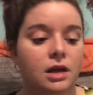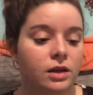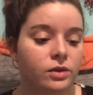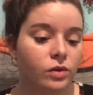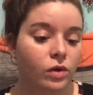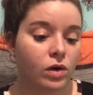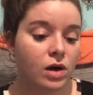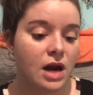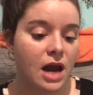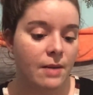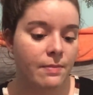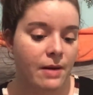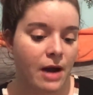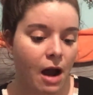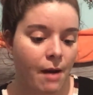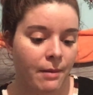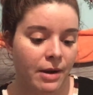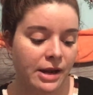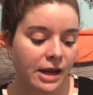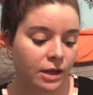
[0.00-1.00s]
Donc là,
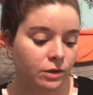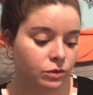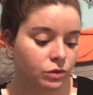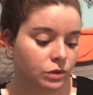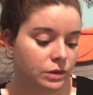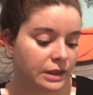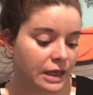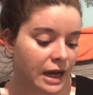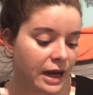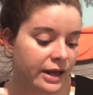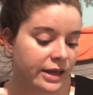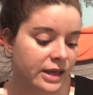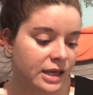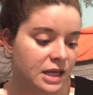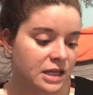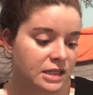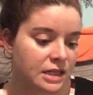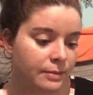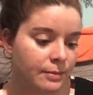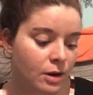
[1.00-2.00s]
apparemment, il y a deux tailles
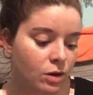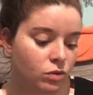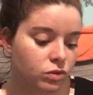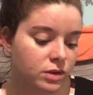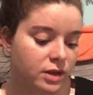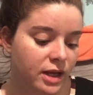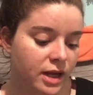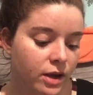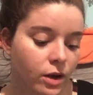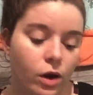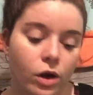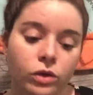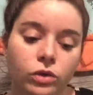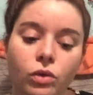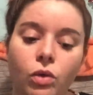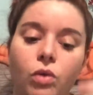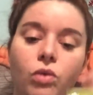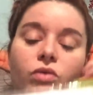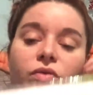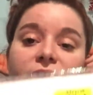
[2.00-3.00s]
et ça m'a coûté
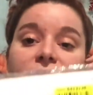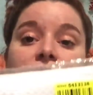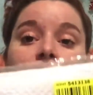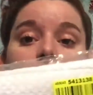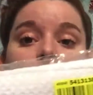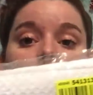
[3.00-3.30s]
1,20€